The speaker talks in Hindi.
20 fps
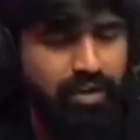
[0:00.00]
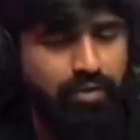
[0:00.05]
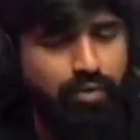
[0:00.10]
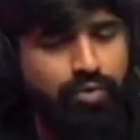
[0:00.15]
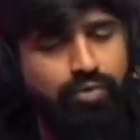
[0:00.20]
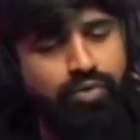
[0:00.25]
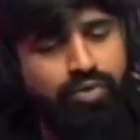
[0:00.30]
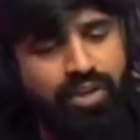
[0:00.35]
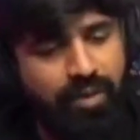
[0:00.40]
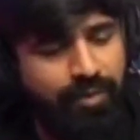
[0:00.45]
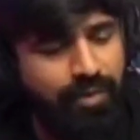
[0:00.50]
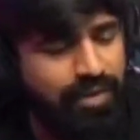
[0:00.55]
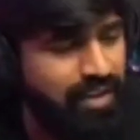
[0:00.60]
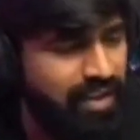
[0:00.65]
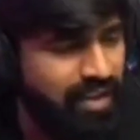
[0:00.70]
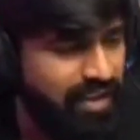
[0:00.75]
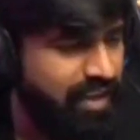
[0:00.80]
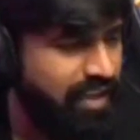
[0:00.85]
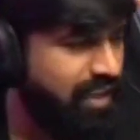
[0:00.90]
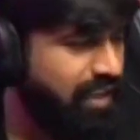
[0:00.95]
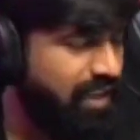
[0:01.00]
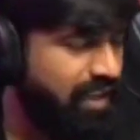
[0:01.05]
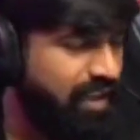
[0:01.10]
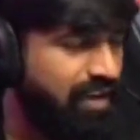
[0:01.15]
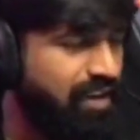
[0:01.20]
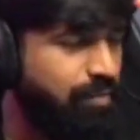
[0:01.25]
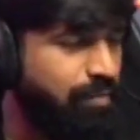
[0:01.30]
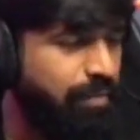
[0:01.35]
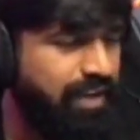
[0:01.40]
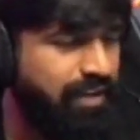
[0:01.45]
अलग दुनिया में चला गया
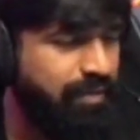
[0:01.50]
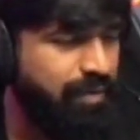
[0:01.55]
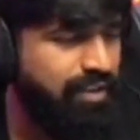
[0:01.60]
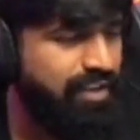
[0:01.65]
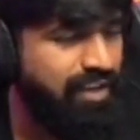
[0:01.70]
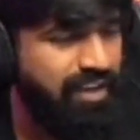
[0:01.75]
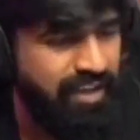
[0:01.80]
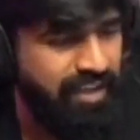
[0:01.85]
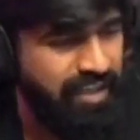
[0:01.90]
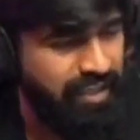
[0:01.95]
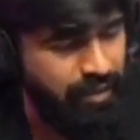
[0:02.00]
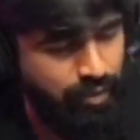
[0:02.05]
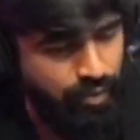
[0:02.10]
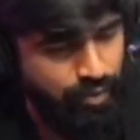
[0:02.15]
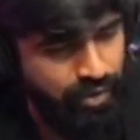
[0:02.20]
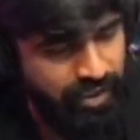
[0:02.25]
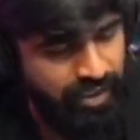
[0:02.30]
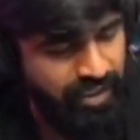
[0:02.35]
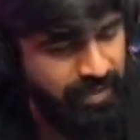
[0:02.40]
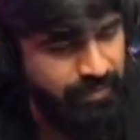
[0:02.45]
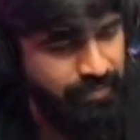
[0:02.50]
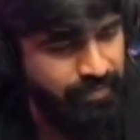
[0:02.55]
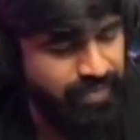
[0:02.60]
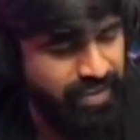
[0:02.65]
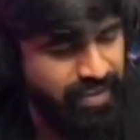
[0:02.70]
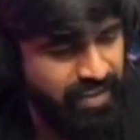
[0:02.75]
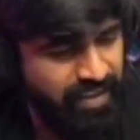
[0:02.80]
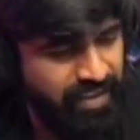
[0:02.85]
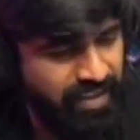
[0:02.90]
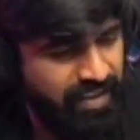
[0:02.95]
अलग बीटी में चला गया तू ठीक है
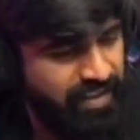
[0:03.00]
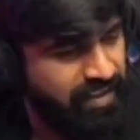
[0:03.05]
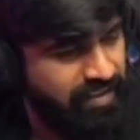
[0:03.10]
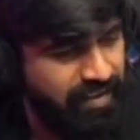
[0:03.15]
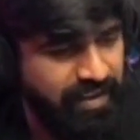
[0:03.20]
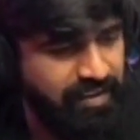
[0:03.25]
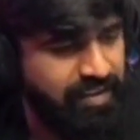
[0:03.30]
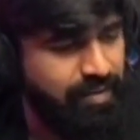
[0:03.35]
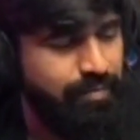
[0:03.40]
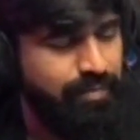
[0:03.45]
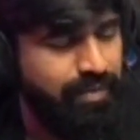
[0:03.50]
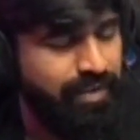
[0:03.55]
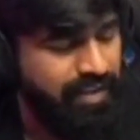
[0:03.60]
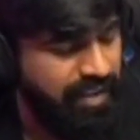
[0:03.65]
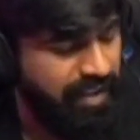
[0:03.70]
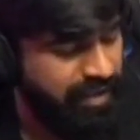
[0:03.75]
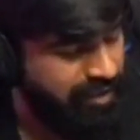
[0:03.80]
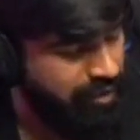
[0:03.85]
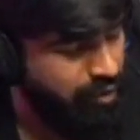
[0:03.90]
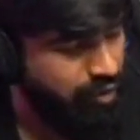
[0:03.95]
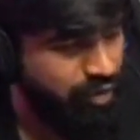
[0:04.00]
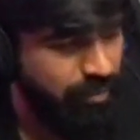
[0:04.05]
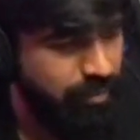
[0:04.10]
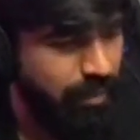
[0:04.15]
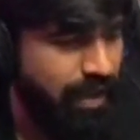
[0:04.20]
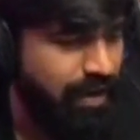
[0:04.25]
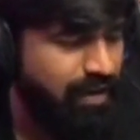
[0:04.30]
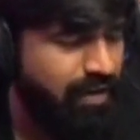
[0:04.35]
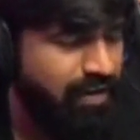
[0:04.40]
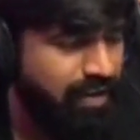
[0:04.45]
ये सारी सब ये सारी चीज़ों
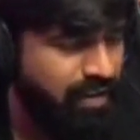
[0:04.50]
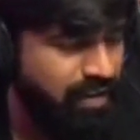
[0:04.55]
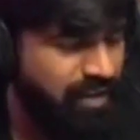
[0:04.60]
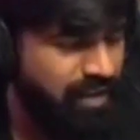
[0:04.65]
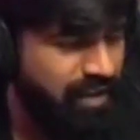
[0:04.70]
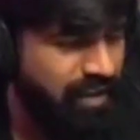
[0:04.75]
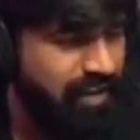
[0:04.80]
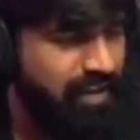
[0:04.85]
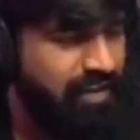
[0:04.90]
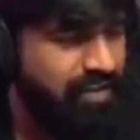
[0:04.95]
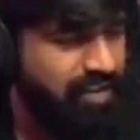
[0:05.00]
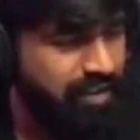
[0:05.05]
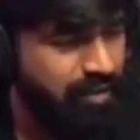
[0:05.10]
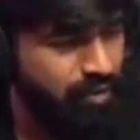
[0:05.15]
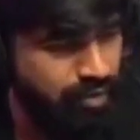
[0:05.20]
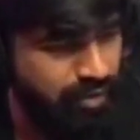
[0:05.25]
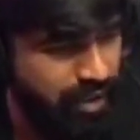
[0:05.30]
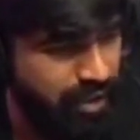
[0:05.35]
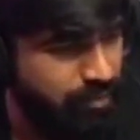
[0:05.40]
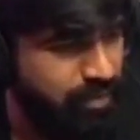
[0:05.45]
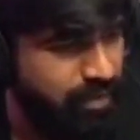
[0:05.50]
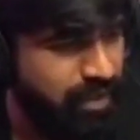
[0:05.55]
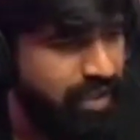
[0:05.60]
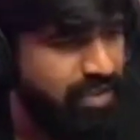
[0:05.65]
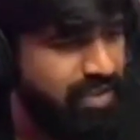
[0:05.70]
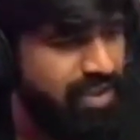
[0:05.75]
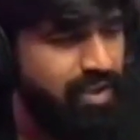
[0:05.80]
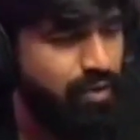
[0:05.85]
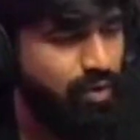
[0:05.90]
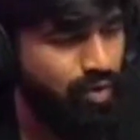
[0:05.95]
से बाहर निकल एक अच्छी दुनिया भी है
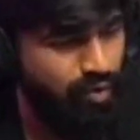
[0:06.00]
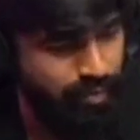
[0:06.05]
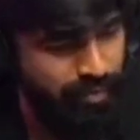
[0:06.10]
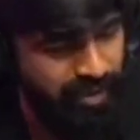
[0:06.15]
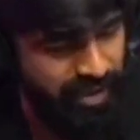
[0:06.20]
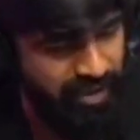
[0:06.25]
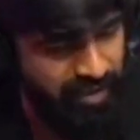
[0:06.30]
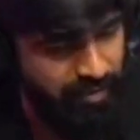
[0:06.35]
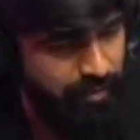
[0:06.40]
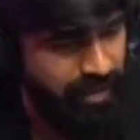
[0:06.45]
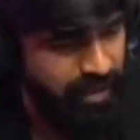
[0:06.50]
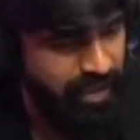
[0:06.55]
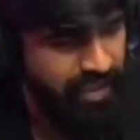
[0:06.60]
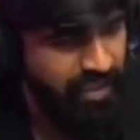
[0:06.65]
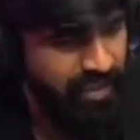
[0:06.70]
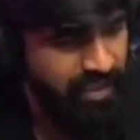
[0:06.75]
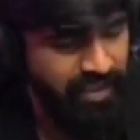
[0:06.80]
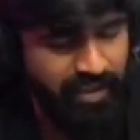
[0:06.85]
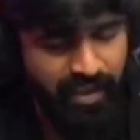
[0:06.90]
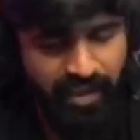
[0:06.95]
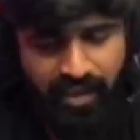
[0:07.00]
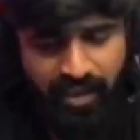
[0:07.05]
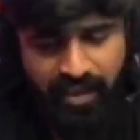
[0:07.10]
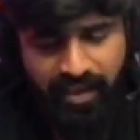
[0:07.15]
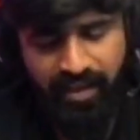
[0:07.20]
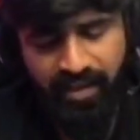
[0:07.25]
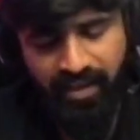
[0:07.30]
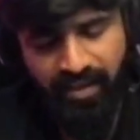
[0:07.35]
अच्छे लोग भी है इसमें ये